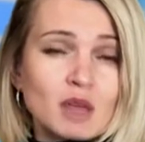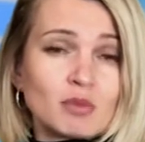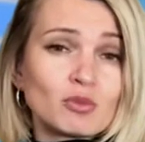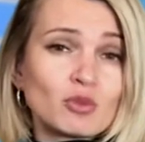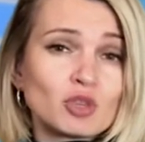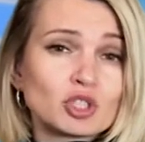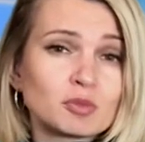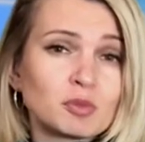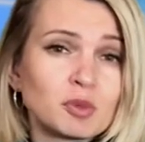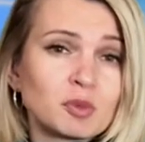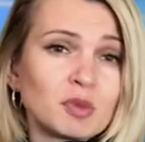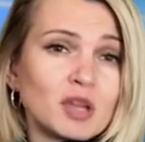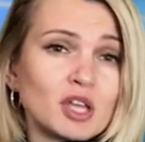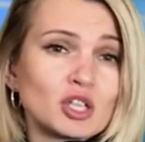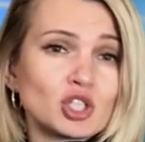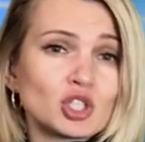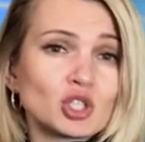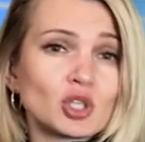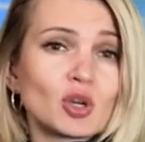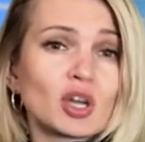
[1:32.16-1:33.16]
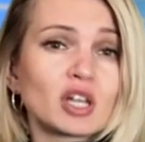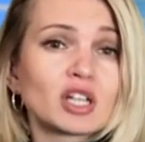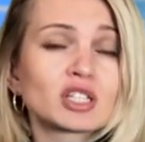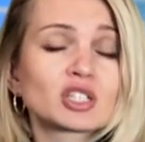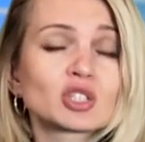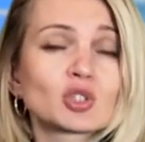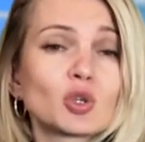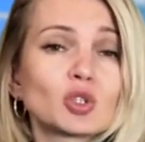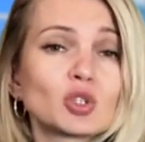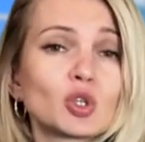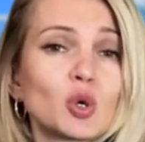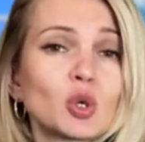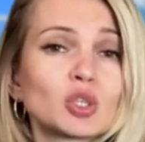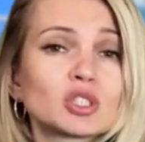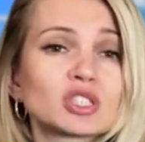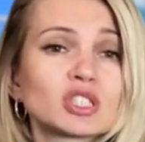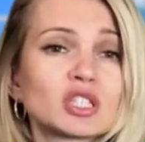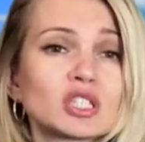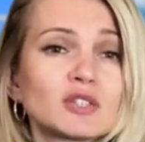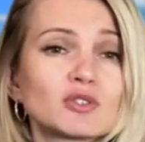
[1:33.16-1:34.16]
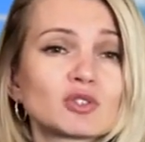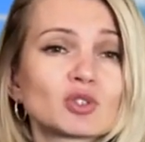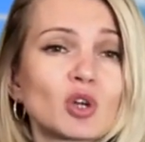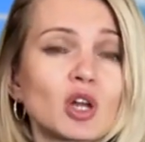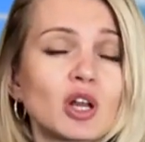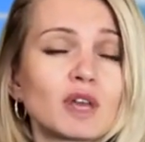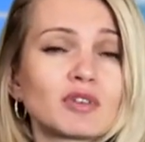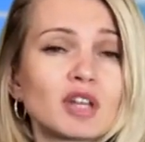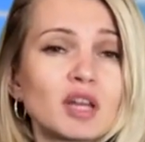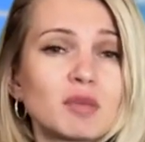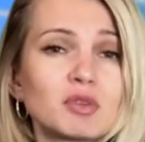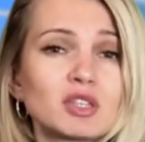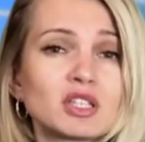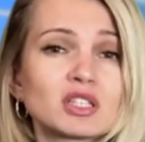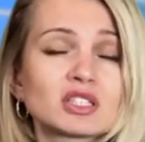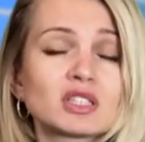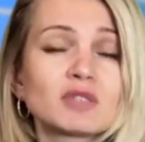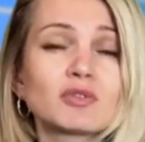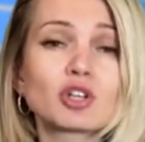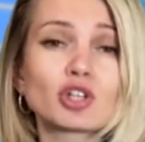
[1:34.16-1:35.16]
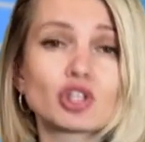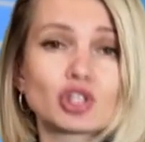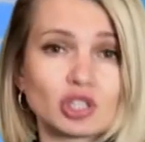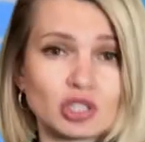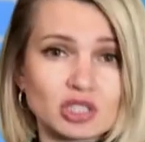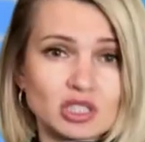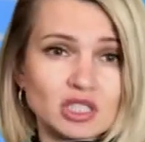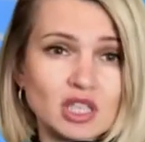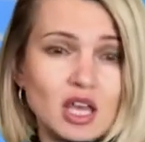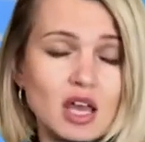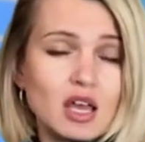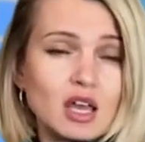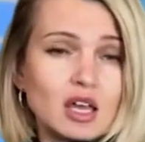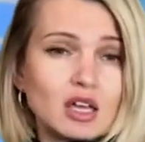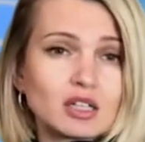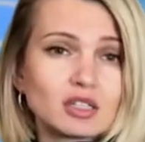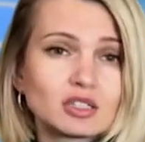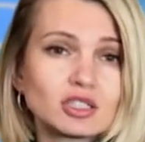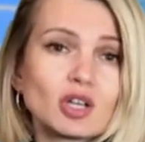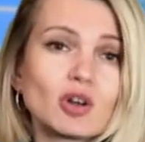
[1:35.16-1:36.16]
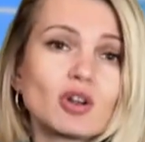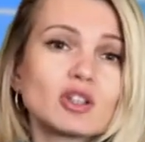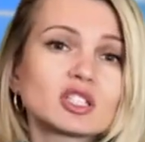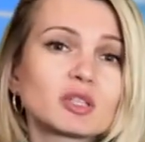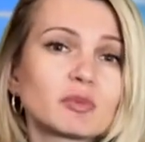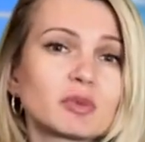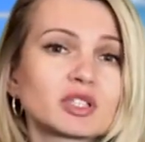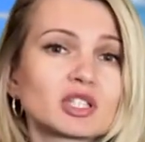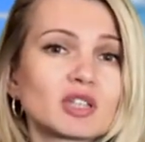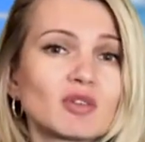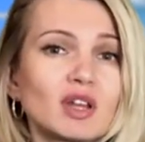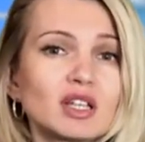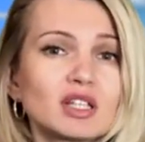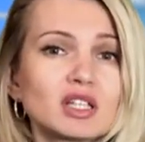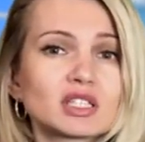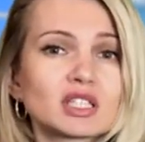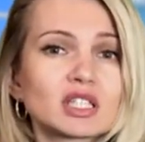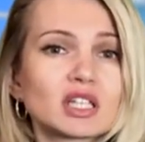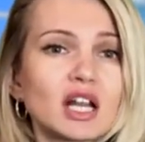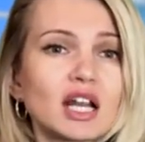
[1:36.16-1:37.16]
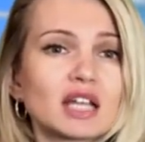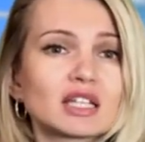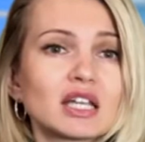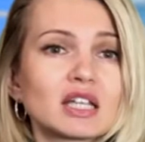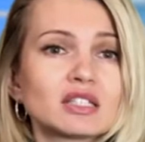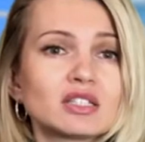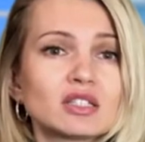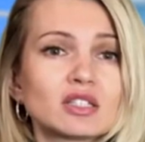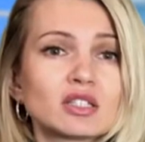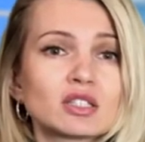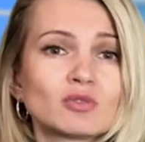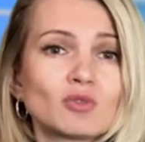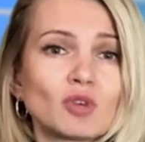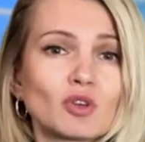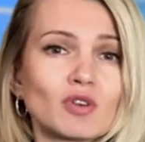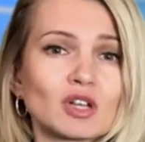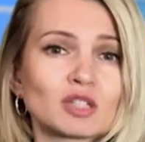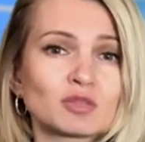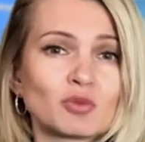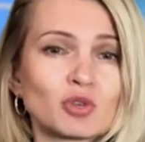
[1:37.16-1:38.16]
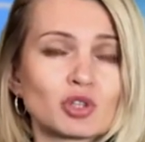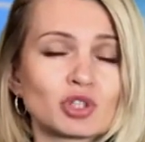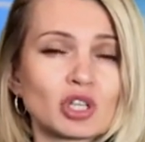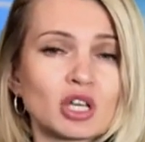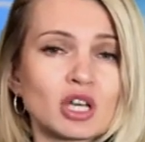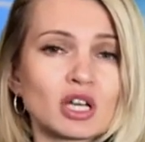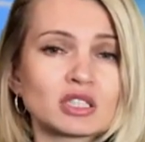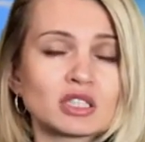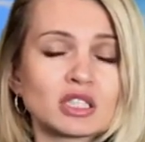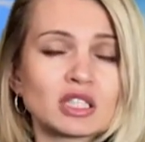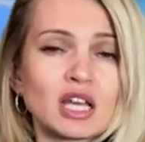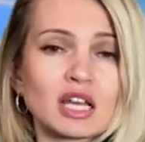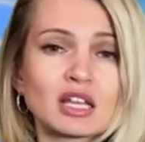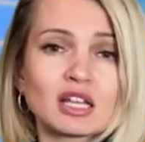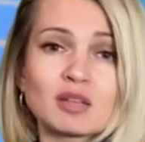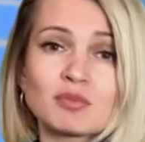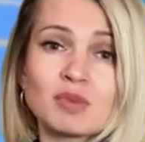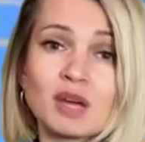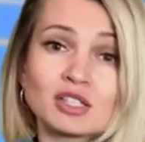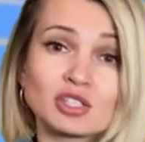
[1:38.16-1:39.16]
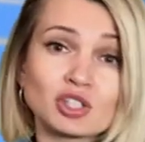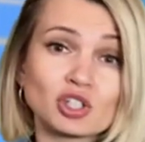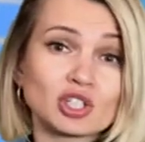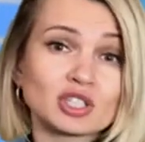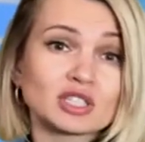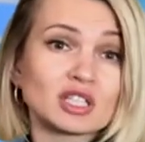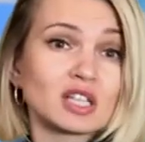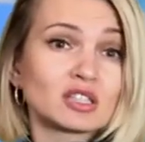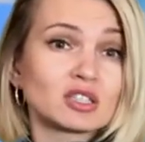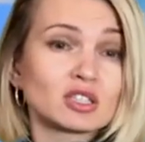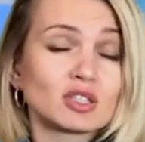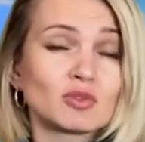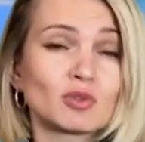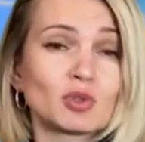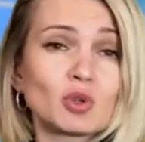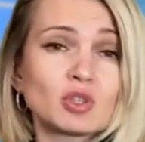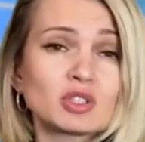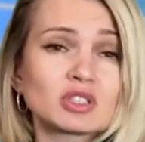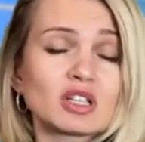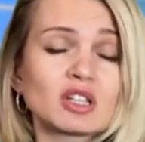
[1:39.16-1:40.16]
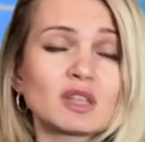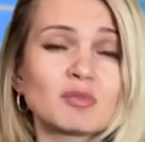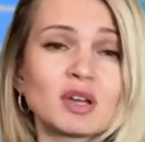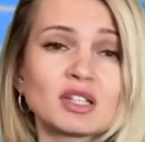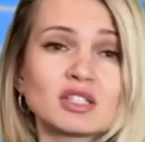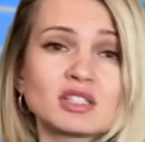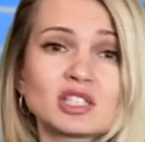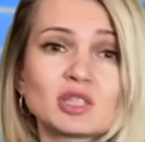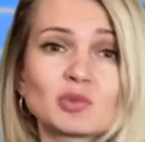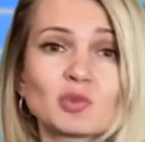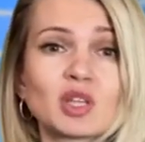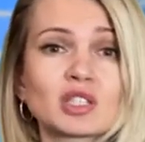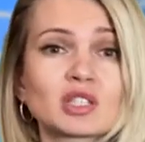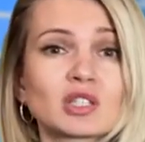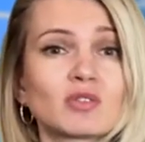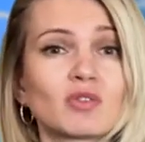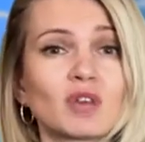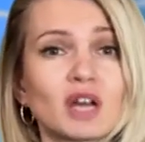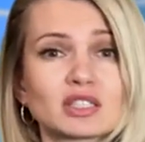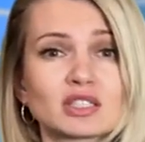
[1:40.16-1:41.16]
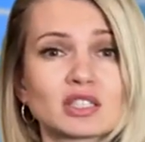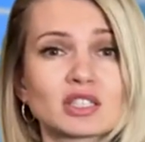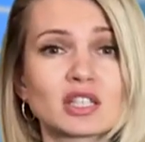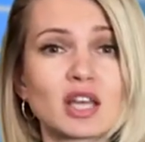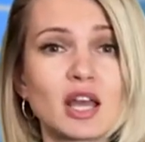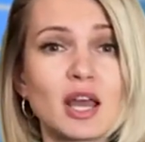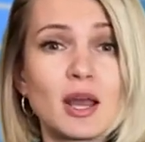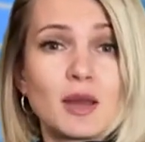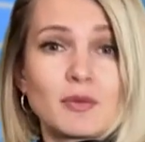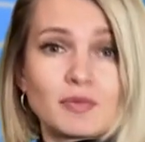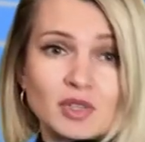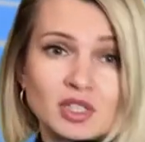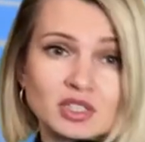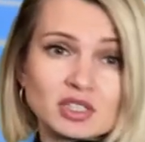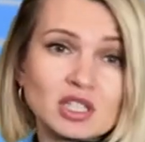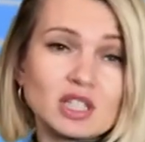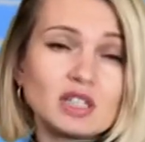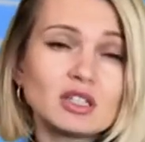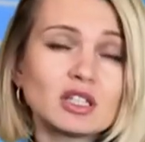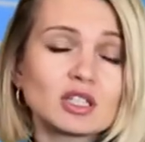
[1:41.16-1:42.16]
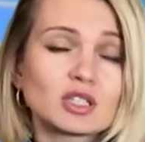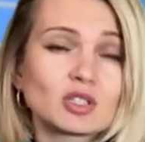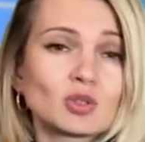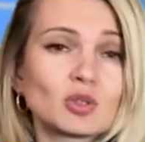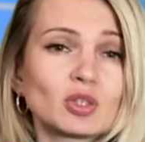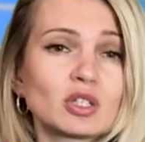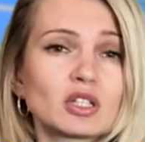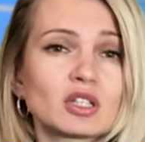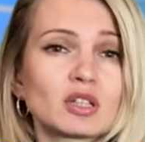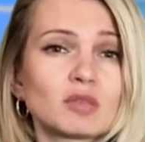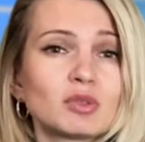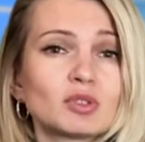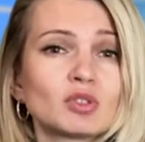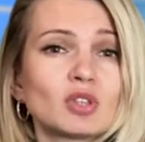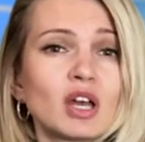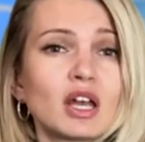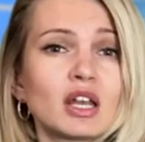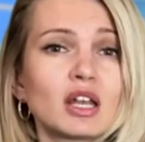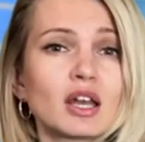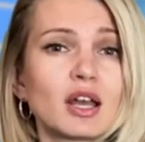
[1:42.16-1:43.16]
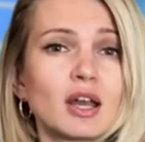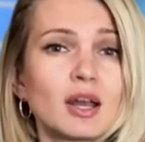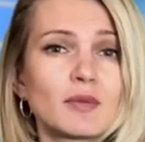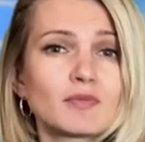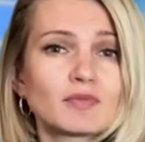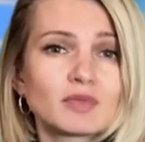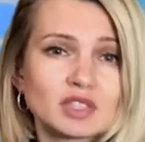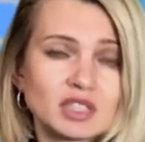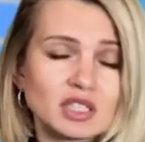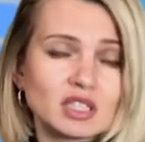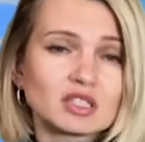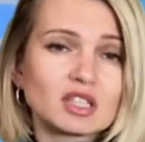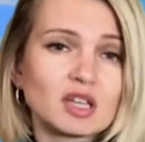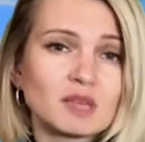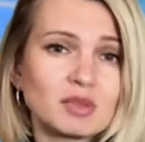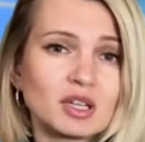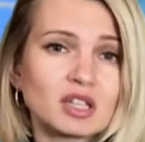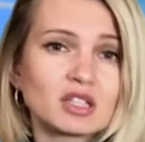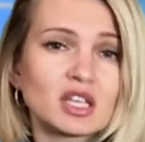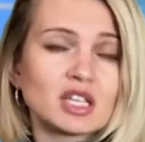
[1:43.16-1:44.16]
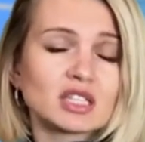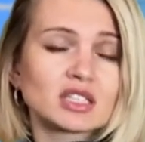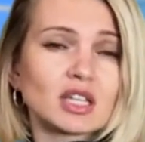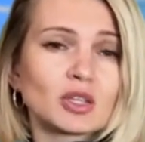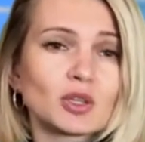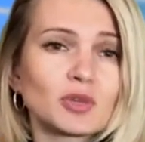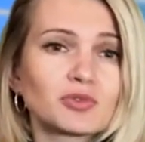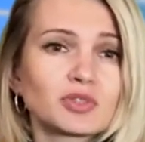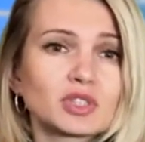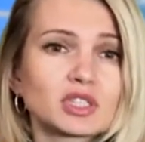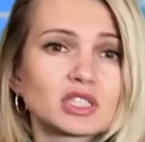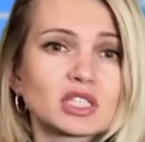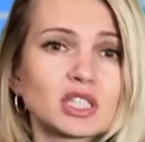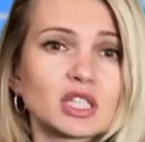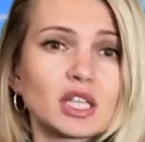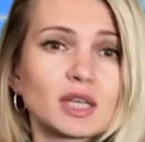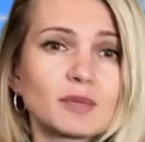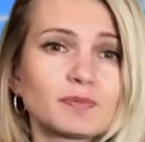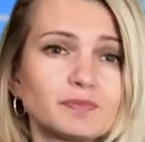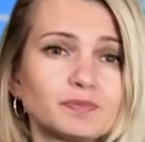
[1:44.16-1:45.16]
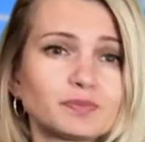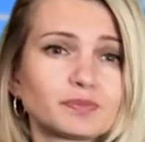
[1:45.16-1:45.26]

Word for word: Можно предположить, что коррекционный ход цены в скором времени завершится, где роль сопротивления сыграет один из двух возможных координат – либо либо 1.1690, либо 1.1720, где на истории наблюдали закономерные остановки цены.